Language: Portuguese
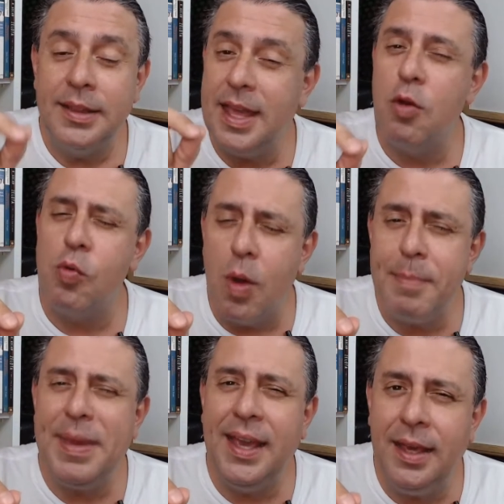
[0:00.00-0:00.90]
Tem algum
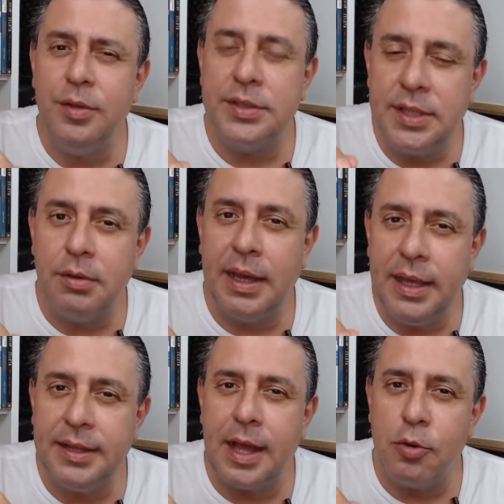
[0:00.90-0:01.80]
amiguinho seu
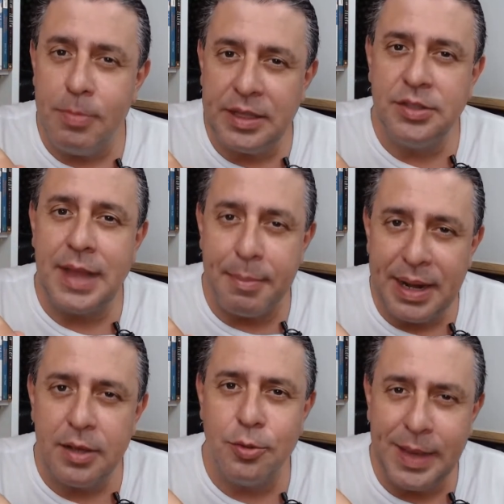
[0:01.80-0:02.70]
aí que está com medo de dar
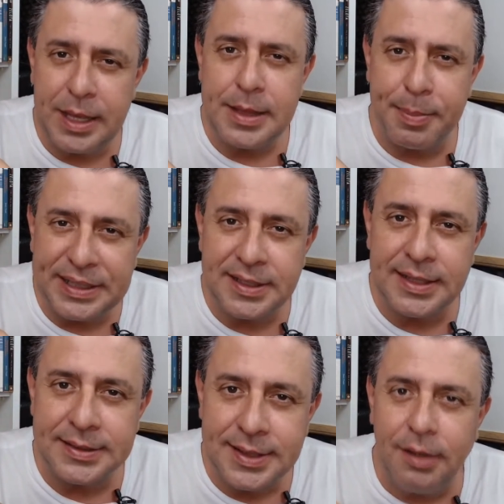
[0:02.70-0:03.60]
branco no meio da
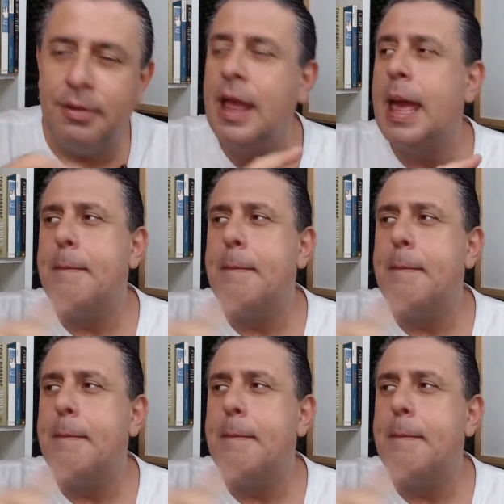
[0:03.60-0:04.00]
apresentação?